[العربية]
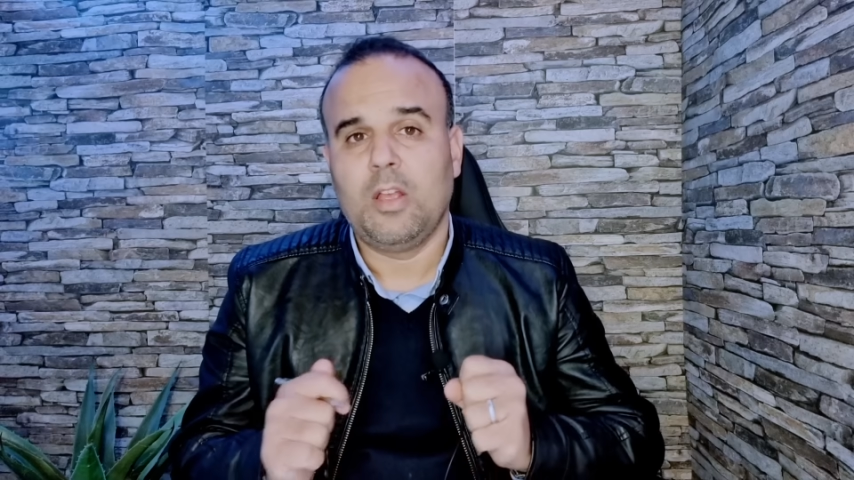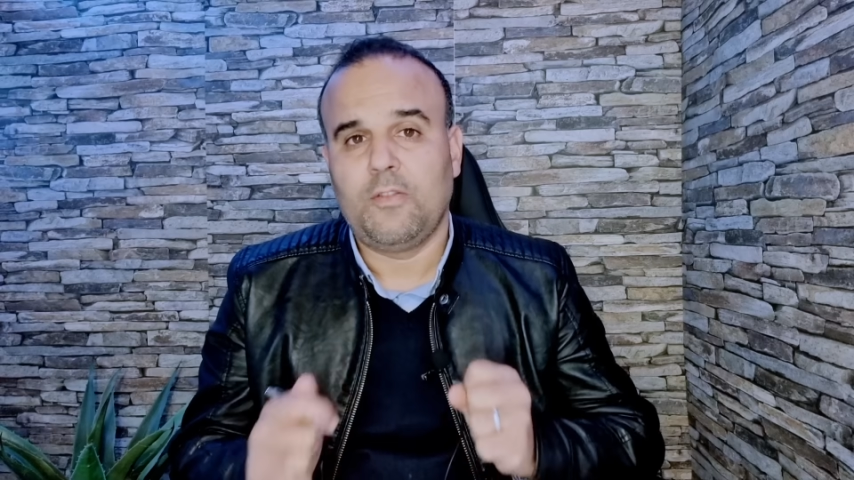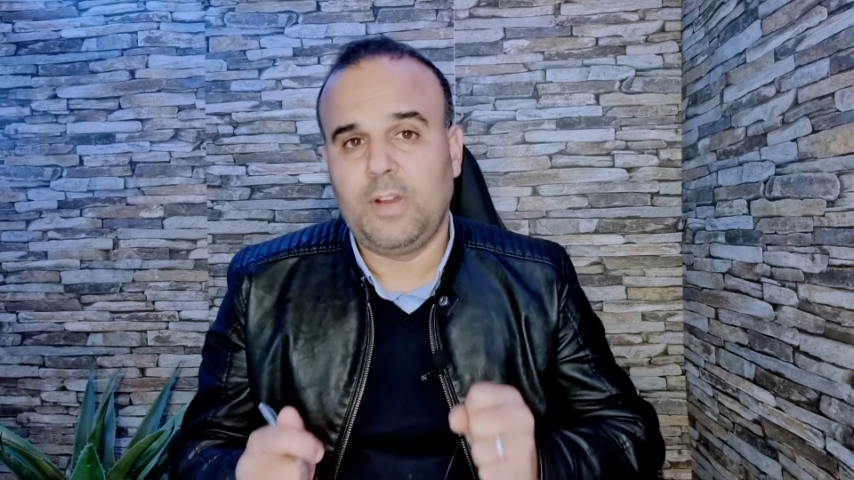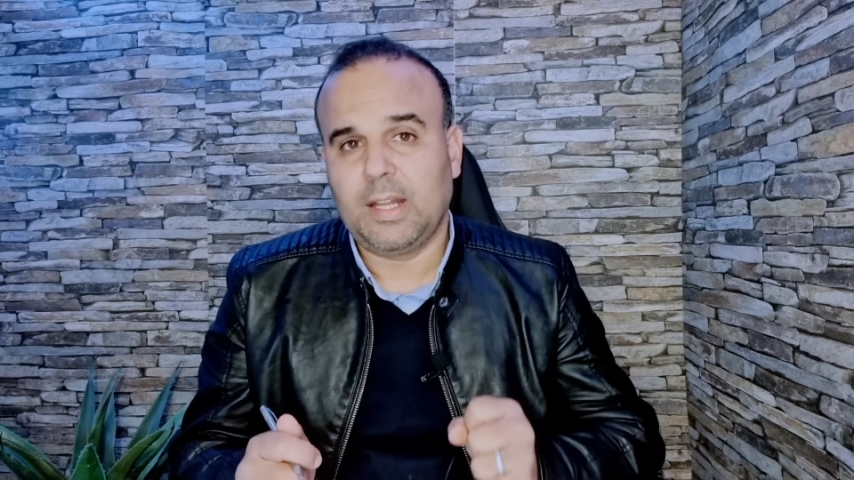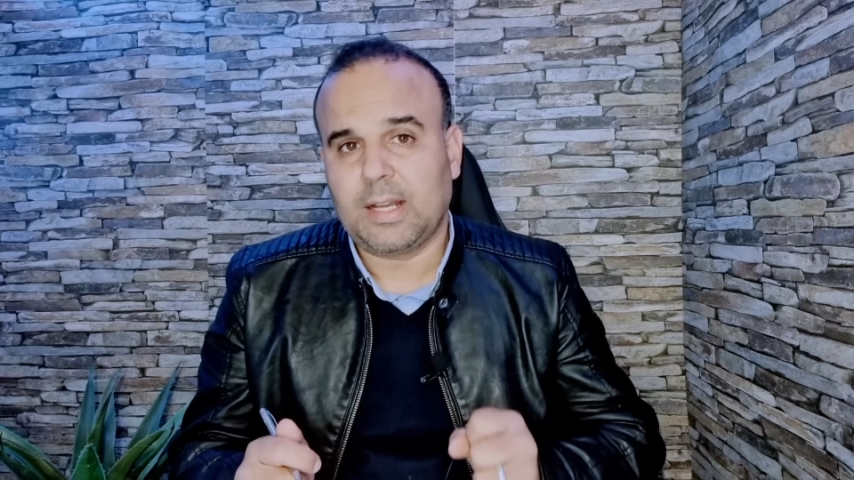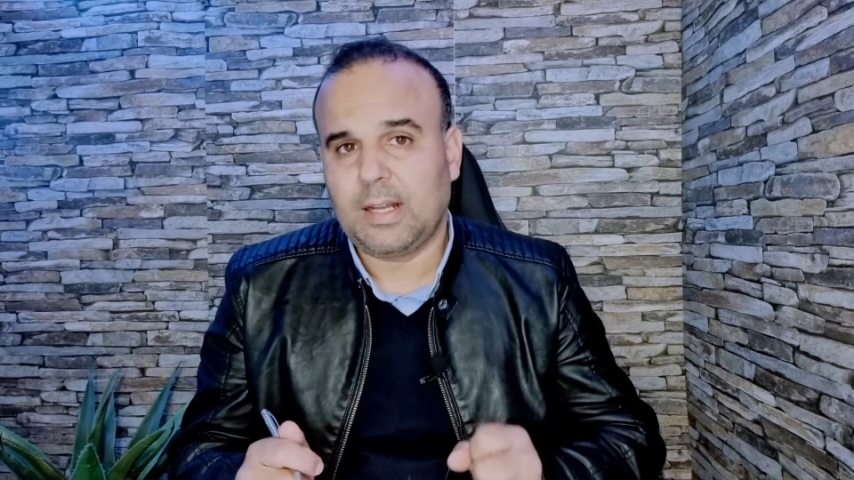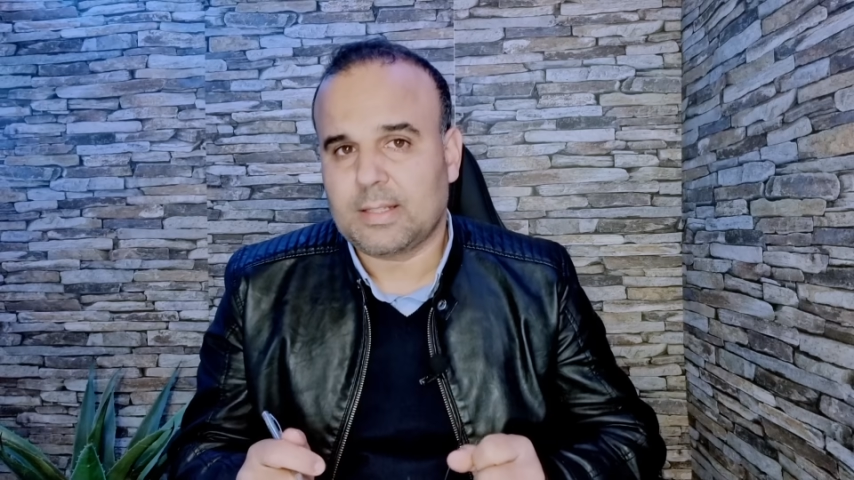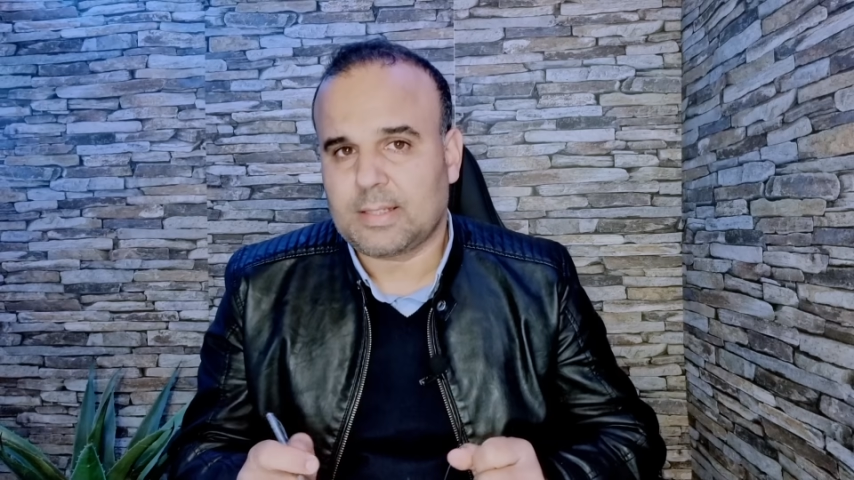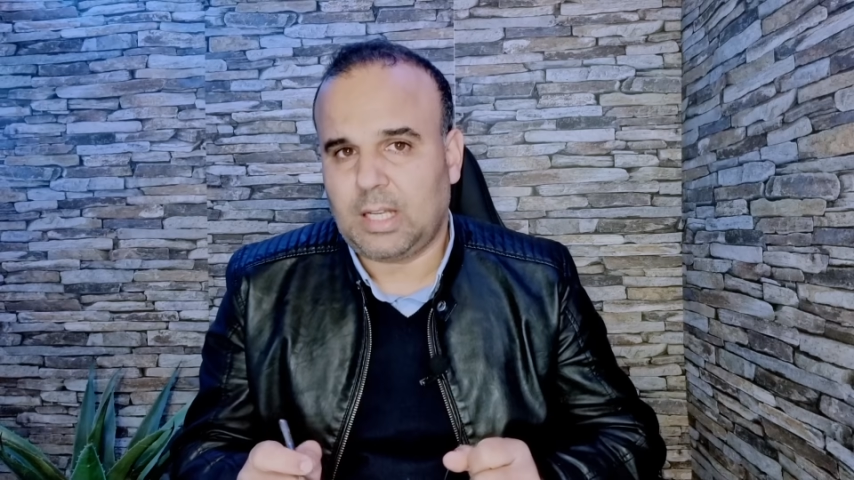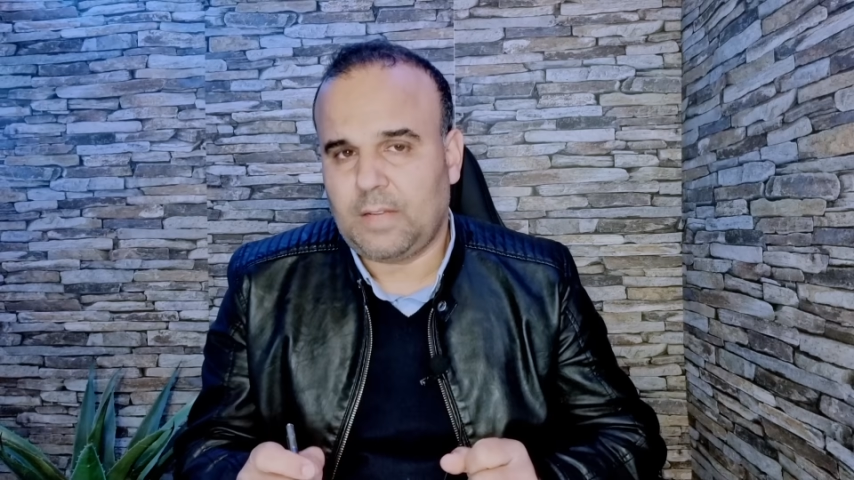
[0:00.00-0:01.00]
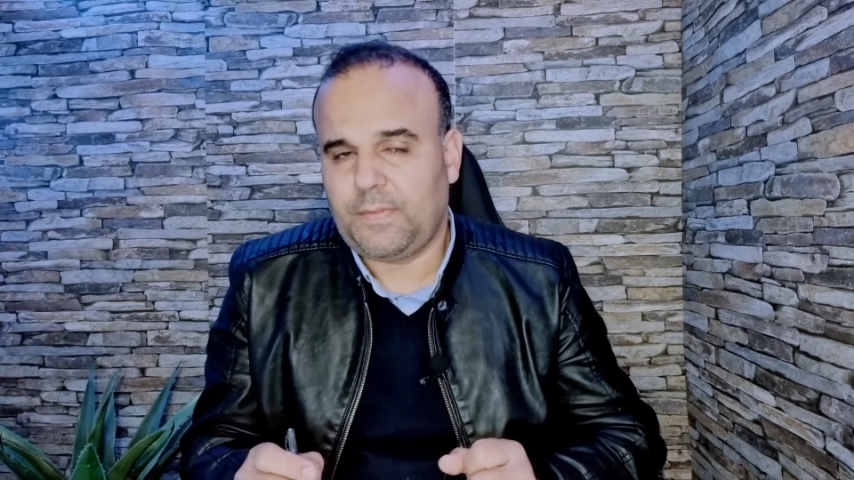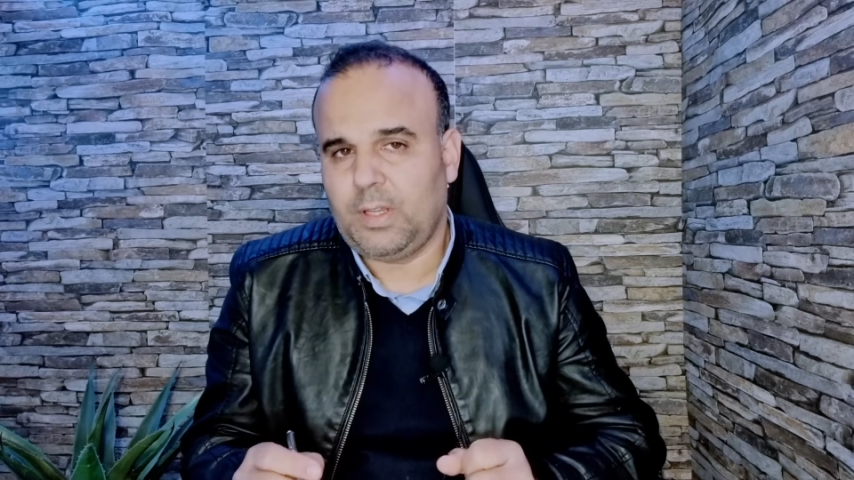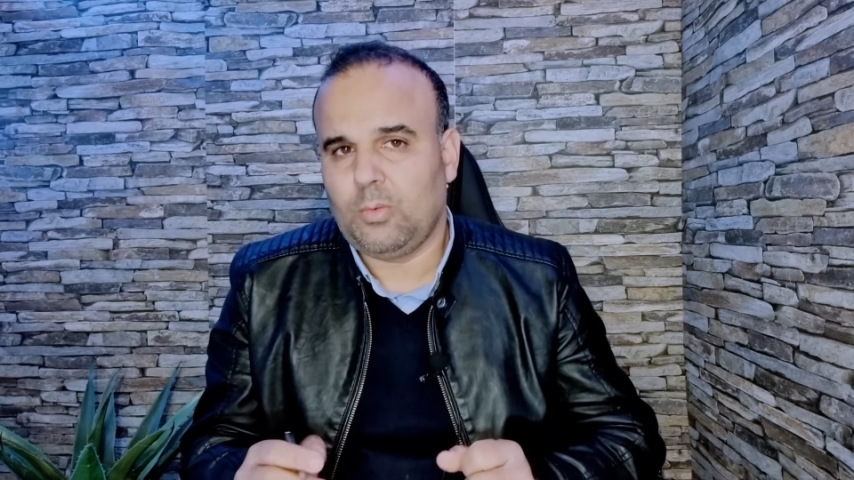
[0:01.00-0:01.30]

في اللقاء الصحفي